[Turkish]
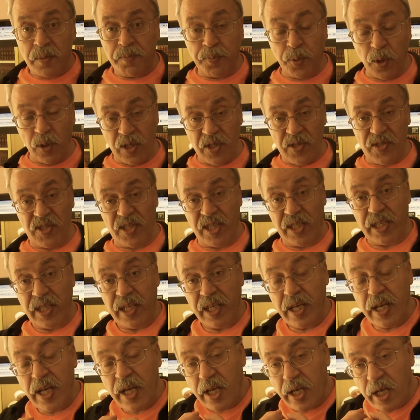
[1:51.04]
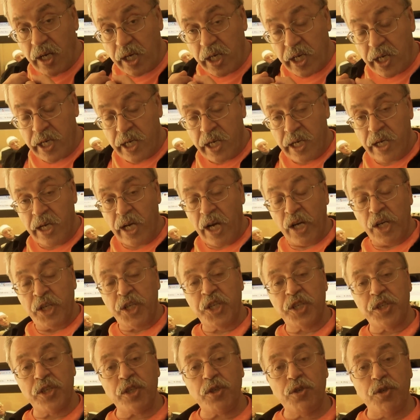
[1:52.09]
polisin e,
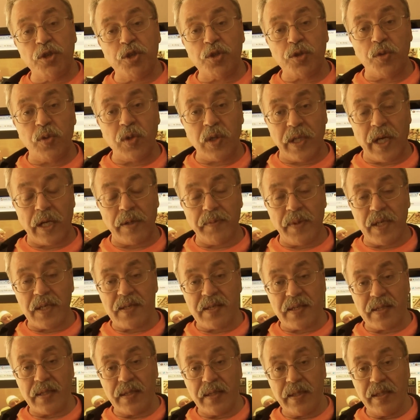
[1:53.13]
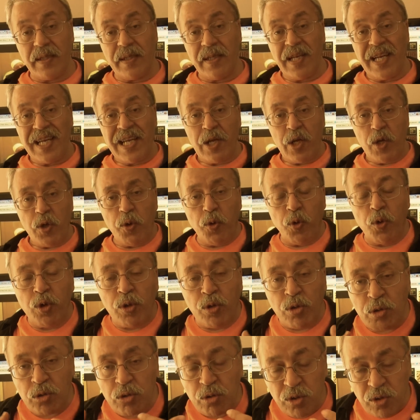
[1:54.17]
aşırı güç kullanması,
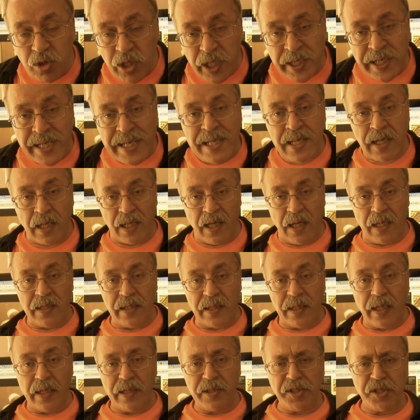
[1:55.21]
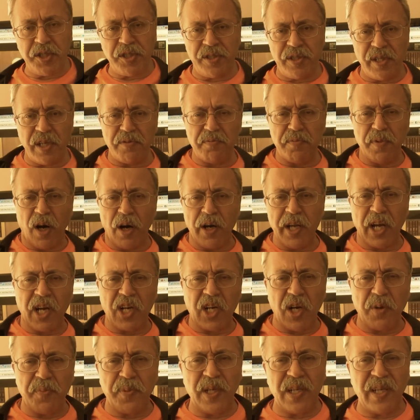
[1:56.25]
uydurdukları yalanlar, işte
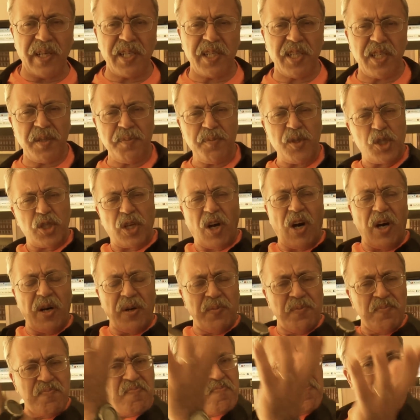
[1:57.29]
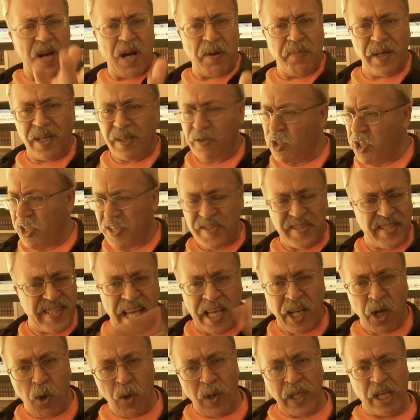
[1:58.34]
ayakkabıyla girmiş ama
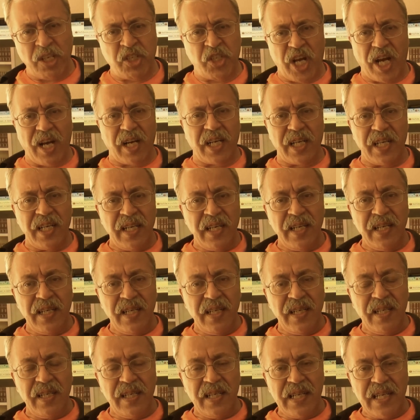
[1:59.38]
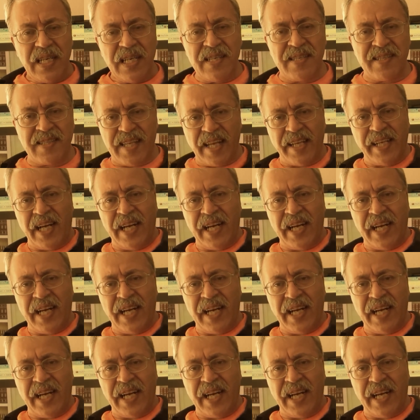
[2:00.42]
girse ne olacak? İnsan